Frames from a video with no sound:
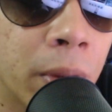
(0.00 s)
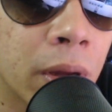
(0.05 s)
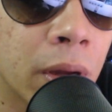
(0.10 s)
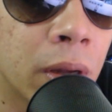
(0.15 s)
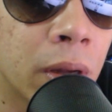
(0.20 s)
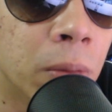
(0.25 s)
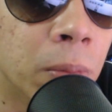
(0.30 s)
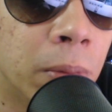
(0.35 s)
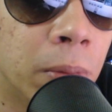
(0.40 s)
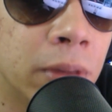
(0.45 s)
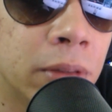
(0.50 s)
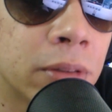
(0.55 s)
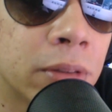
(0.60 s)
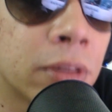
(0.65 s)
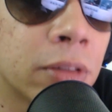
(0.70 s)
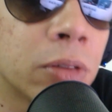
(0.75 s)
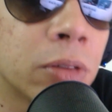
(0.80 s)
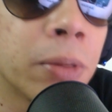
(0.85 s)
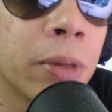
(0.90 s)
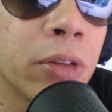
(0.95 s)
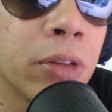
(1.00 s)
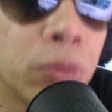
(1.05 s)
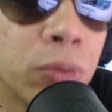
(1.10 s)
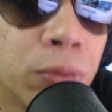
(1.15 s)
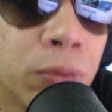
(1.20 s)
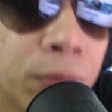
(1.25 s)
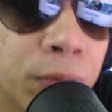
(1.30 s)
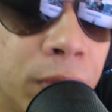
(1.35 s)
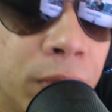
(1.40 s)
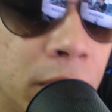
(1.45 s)
Omega Rio Blizz trazendo
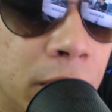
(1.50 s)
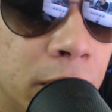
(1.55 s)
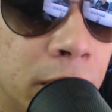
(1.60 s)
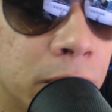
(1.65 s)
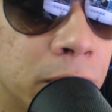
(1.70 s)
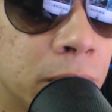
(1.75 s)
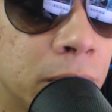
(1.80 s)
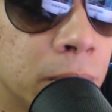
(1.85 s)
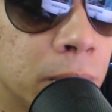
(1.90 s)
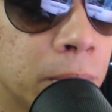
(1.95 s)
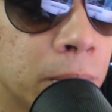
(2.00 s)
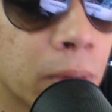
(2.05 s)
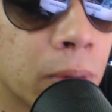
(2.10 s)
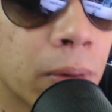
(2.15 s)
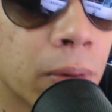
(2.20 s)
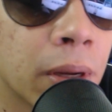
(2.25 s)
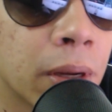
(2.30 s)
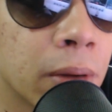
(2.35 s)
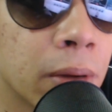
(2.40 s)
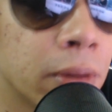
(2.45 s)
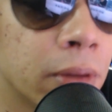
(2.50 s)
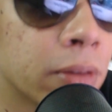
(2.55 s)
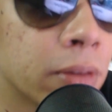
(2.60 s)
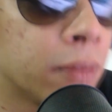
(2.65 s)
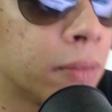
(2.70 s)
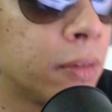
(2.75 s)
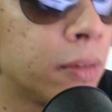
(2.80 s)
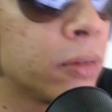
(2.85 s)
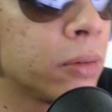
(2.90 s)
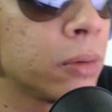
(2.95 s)
mais um vídeo para o
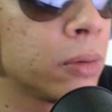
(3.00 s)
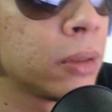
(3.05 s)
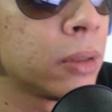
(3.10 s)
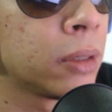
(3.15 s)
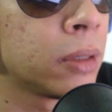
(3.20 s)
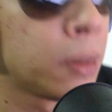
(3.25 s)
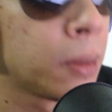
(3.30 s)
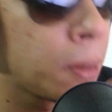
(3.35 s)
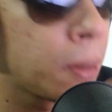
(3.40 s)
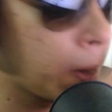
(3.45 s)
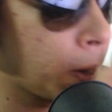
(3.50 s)
canal dessa vez.